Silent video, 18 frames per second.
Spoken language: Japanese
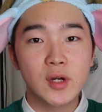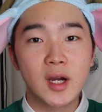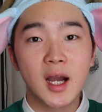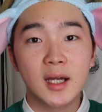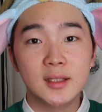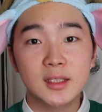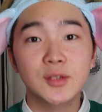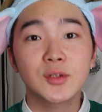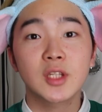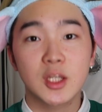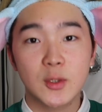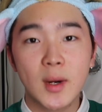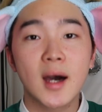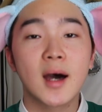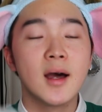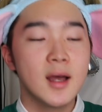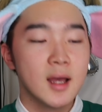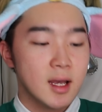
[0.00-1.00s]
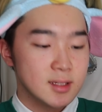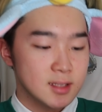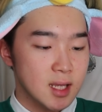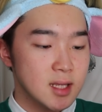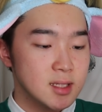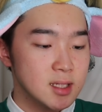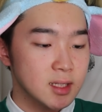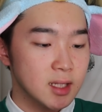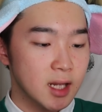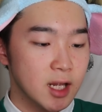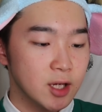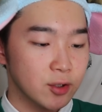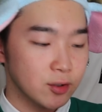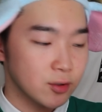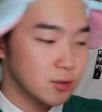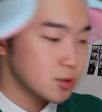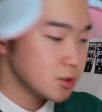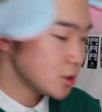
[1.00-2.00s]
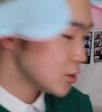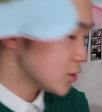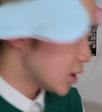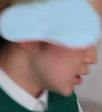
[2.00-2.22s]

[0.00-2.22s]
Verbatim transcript: 買った時は3740